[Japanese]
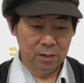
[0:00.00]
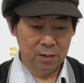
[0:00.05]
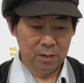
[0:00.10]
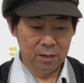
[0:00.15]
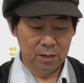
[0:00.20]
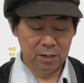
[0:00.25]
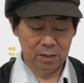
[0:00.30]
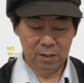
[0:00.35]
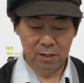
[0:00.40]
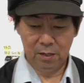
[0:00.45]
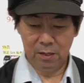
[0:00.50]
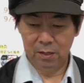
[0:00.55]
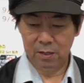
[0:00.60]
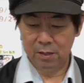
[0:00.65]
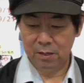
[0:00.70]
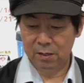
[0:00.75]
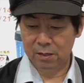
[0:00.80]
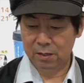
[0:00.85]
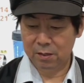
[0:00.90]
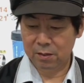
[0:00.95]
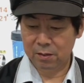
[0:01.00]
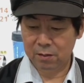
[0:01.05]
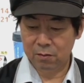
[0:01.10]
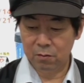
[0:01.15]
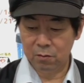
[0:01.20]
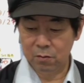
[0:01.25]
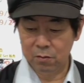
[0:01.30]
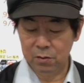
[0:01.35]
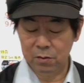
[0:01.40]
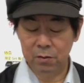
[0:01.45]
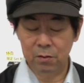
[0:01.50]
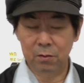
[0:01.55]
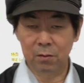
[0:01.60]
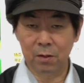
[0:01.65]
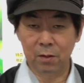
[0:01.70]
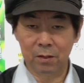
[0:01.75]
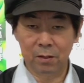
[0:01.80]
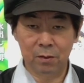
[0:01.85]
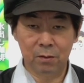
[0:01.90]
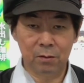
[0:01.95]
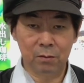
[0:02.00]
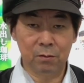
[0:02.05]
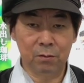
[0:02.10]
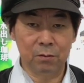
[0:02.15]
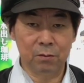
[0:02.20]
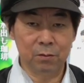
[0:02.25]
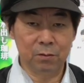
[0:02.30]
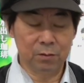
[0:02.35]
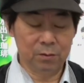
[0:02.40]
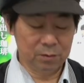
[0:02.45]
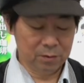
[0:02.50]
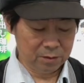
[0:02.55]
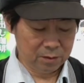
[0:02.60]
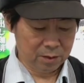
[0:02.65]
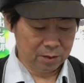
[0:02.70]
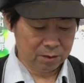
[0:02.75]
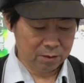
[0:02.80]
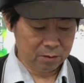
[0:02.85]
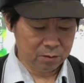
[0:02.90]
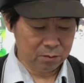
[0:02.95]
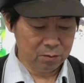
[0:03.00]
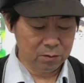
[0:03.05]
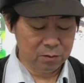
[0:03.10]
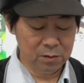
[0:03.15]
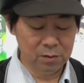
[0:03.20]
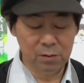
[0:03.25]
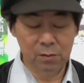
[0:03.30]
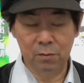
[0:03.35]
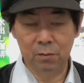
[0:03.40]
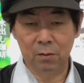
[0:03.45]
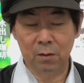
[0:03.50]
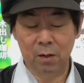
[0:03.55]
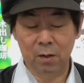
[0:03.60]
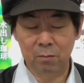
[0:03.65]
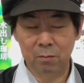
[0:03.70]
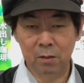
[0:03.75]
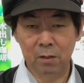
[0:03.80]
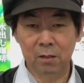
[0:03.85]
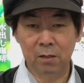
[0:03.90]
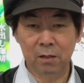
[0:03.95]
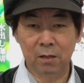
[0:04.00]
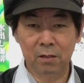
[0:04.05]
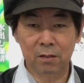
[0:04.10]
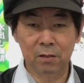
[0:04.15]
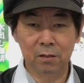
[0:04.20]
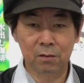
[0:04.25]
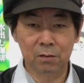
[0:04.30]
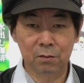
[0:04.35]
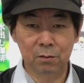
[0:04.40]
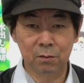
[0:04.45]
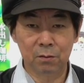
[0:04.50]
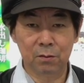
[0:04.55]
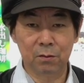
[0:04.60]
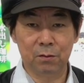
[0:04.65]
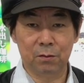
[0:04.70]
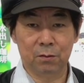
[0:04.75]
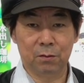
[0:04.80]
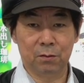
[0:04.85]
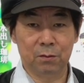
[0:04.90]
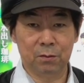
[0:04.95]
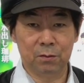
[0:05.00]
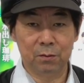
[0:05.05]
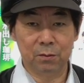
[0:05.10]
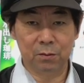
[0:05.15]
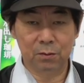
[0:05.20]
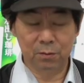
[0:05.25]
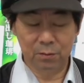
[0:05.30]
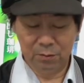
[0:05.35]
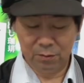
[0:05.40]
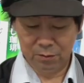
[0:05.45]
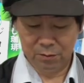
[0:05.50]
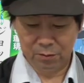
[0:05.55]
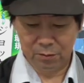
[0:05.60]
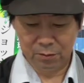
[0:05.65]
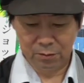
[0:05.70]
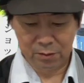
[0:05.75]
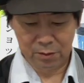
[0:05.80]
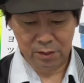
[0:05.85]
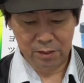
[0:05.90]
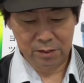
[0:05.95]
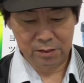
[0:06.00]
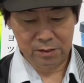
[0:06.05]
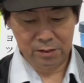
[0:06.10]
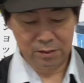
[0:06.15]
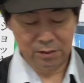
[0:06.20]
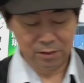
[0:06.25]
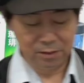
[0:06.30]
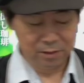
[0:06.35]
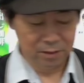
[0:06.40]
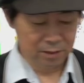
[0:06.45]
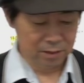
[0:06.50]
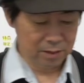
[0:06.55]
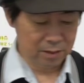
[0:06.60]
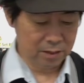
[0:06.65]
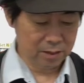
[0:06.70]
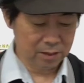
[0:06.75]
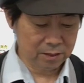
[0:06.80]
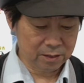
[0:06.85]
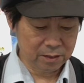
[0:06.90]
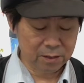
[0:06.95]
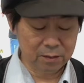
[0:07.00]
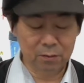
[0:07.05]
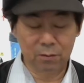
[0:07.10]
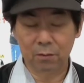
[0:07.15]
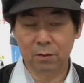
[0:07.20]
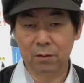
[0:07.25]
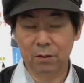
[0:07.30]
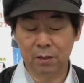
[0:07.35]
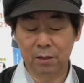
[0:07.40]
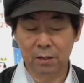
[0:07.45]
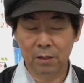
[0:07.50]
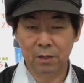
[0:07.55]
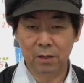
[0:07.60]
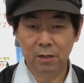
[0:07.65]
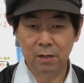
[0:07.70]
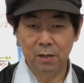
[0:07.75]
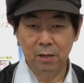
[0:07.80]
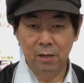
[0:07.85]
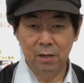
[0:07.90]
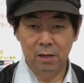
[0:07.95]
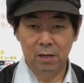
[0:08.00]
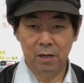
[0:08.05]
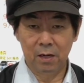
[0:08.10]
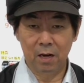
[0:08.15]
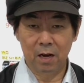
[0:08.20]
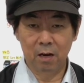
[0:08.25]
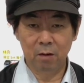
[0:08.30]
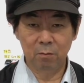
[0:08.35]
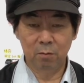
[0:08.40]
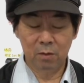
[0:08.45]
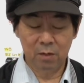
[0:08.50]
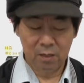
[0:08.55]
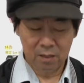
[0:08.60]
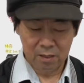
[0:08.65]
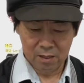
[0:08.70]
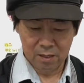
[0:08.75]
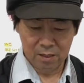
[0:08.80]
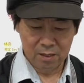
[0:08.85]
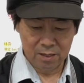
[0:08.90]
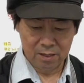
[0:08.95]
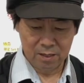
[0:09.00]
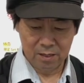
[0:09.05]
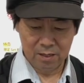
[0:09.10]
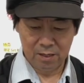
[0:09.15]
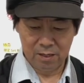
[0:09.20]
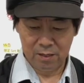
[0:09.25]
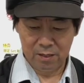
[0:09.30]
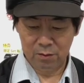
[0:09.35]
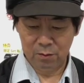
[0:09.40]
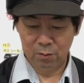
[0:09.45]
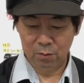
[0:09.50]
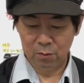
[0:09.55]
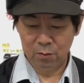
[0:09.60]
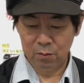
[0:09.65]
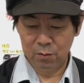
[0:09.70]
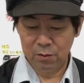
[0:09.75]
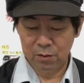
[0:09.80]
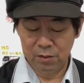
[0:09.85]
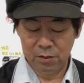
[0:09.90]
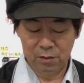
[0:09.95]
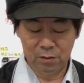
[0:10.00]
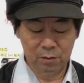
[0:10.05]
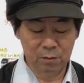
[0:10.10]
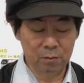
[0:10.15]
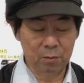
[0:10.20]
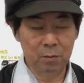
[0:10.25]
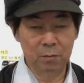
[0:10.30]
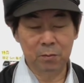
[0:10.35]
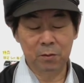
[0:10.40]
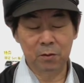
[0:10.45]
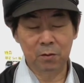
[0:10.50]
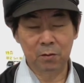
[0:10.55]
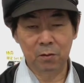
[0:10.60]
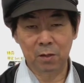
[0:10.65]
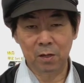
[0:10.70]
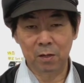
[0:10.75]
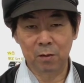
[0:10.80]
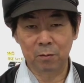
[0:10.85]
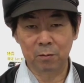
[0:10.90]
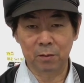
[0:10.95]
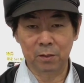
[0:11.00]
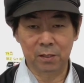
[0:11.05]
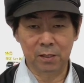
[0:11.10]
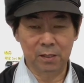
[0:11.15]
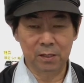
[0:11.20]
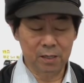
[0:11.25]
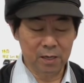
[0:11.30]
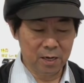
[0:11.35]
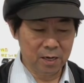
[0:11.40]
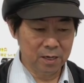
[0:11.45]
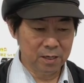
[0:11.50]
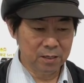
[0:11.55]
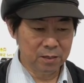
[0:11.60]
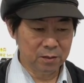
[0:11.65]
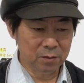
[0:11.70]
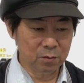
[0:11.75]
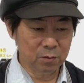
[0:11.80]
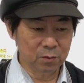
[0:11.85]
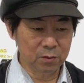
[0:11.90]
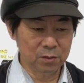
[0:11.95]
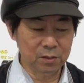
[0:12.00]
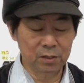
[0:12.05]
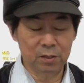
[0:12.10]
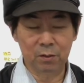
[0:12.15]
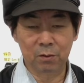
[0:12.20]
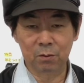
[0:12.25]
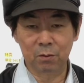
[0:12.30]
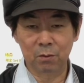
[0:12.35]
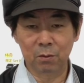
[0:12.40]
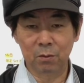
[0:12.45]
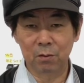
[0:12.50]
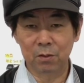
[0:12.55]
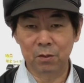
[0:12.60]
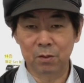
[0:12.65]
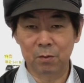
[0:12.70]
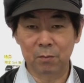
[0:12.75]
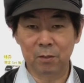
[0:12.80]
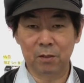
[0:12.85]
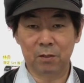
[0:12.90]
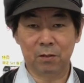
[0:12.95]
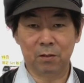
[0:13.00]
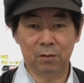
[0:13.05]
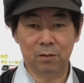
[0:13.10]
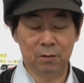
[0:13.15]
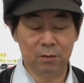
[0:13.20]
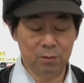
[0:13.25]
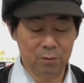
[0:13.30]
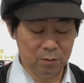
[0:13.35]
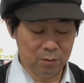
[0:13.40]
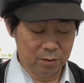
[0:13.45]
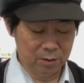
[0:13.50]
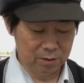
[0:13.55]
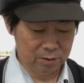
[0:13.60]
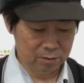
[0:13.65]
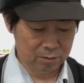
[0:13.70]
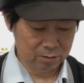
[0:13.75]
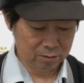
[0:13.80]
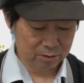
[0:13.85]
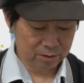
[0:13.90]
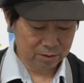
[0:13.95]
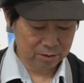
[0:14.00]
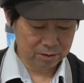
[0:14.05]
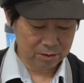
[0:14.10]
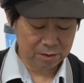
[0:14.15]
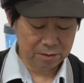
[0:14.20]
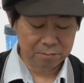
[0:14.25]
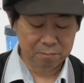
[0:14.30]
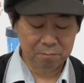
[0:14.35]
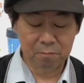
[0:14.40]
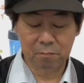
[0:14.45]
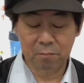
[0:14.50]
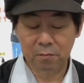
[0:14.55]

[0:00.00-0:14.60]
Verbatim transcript: えー、コーヒーをあげるというよりはコーヒーを油で加熱するっていう状態にしなきゃいかんので、えー、油があのコーヒーの豆の内部に入り込んじゃうと始末に終えんのですね